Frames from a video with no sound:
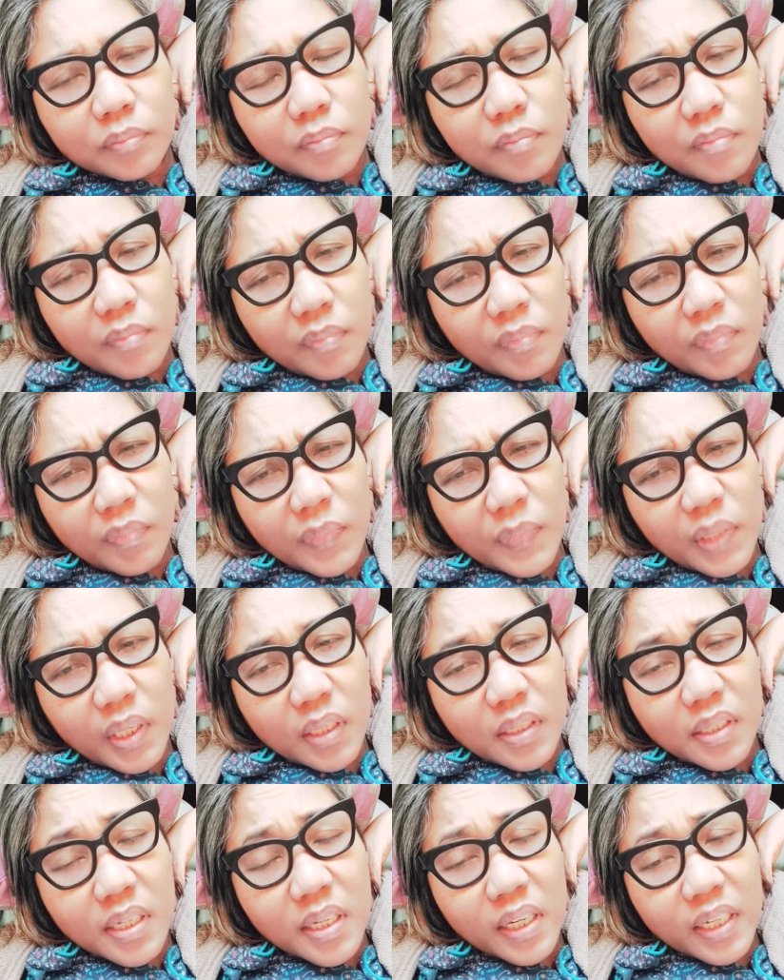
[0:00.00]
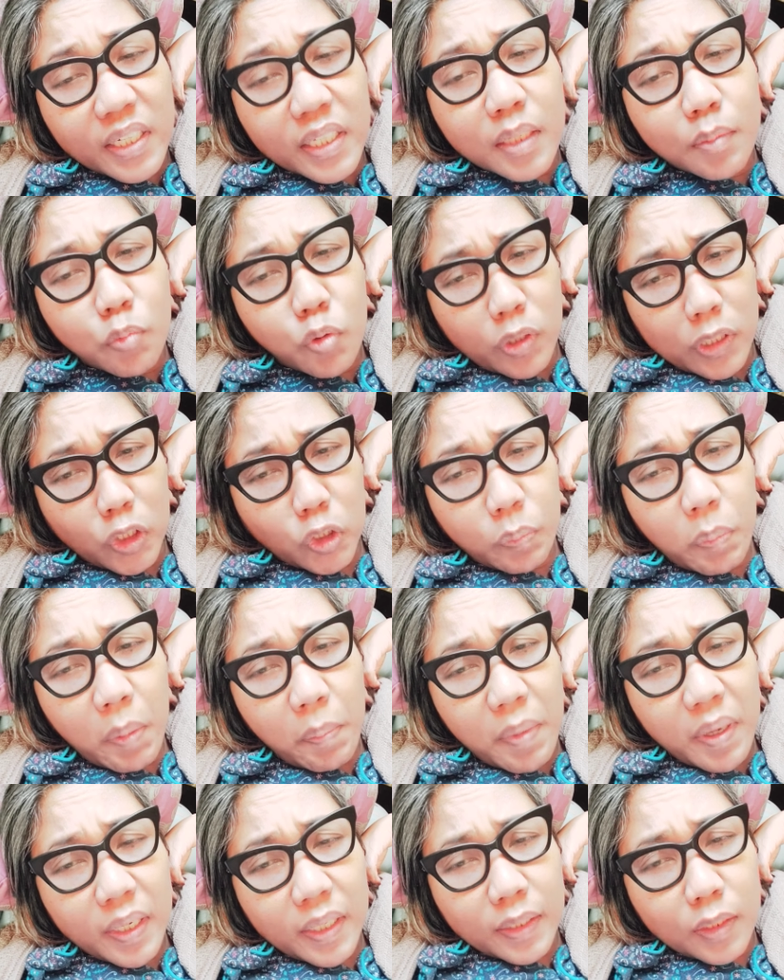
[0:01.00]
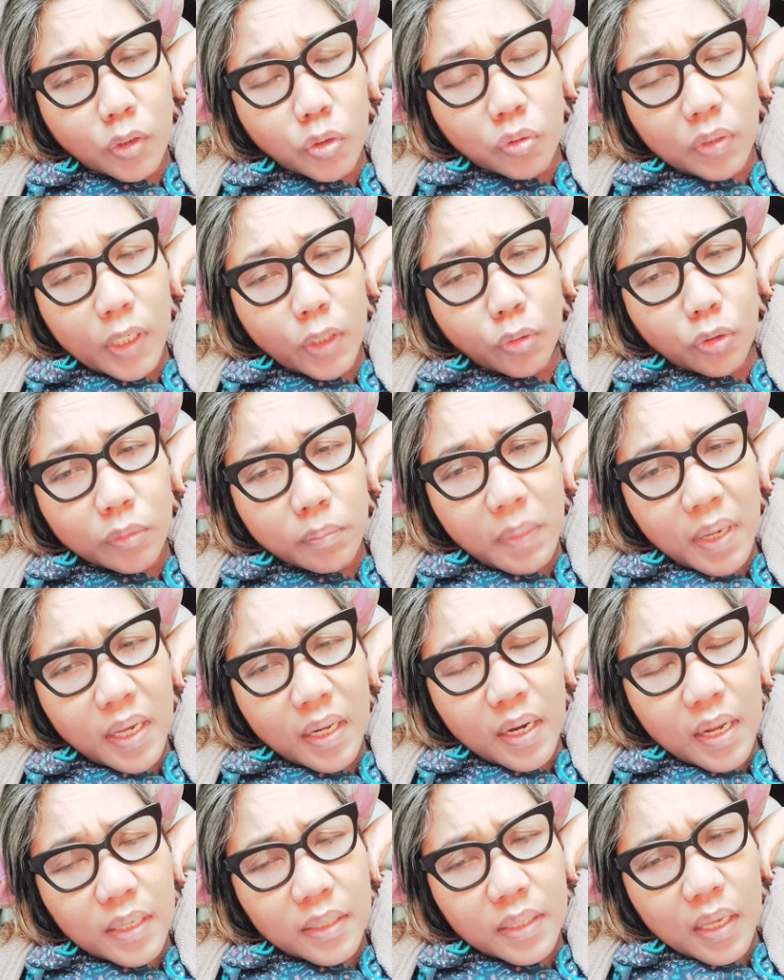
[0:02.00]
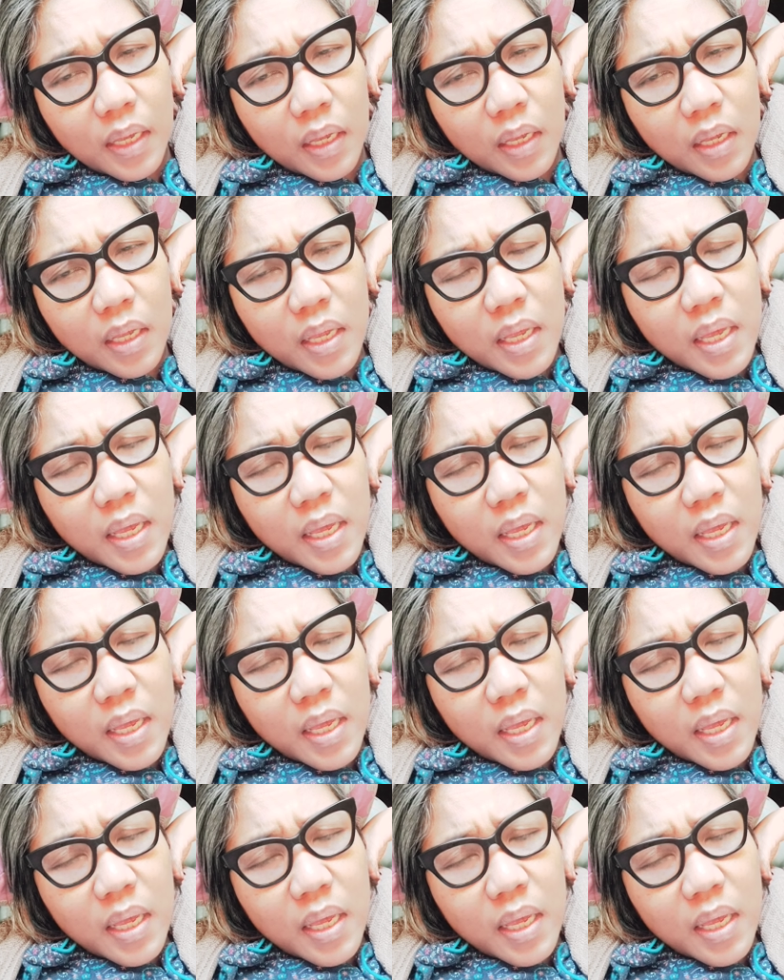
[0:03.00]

hmm, denger digebukin itu memang kita juga ikut marah ya.